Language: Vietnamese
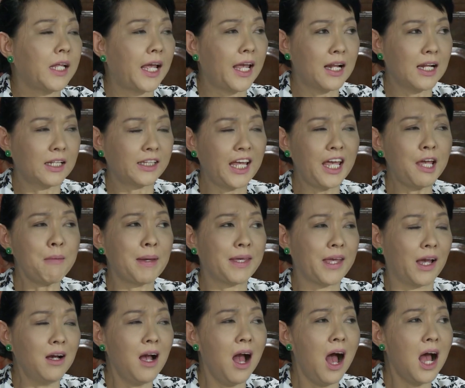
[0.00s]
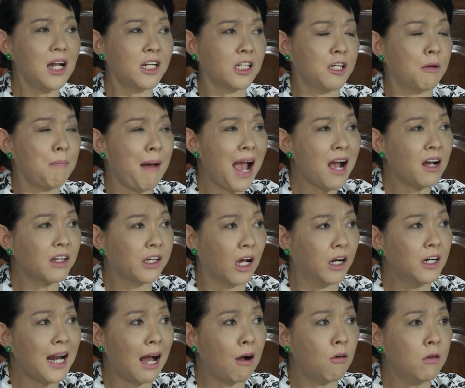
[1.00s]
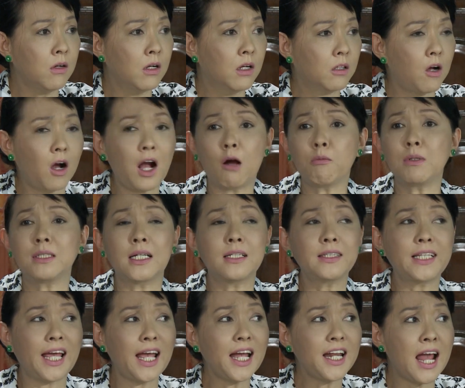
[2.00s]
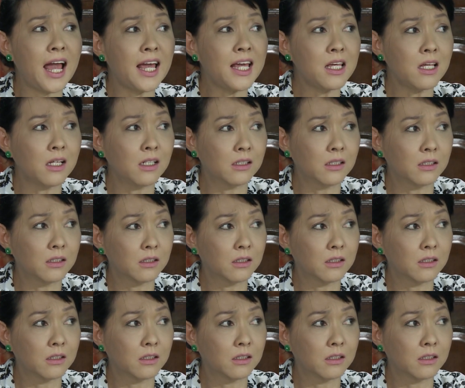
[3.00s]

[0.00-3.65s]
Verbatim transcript: Tiền là tía mày giữ hết cho má có giữ đâu Còn không đi xin tía đi